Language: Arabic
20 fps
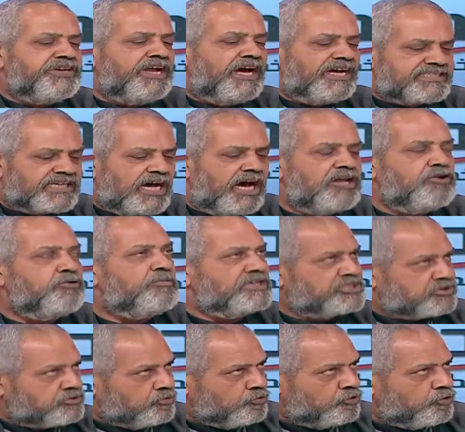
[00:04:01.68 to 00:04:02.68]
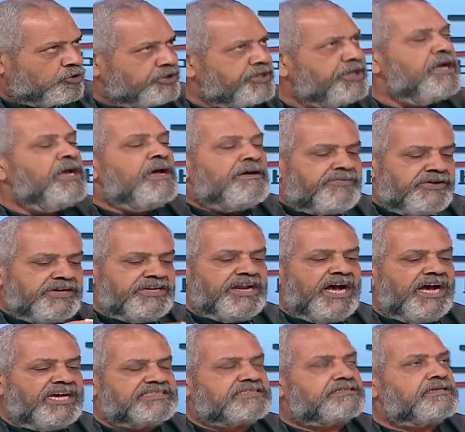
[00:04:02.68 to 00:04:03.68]
ناس قالوا مجنون شو
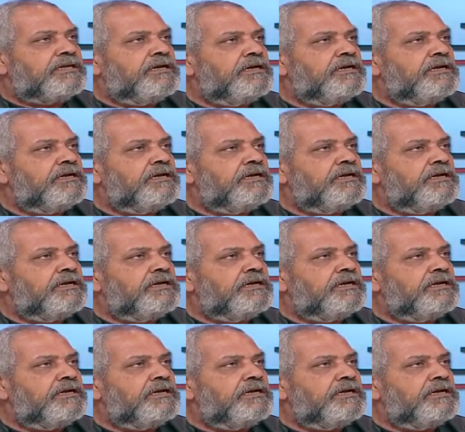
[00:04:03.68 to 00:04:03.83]
بتقول لهم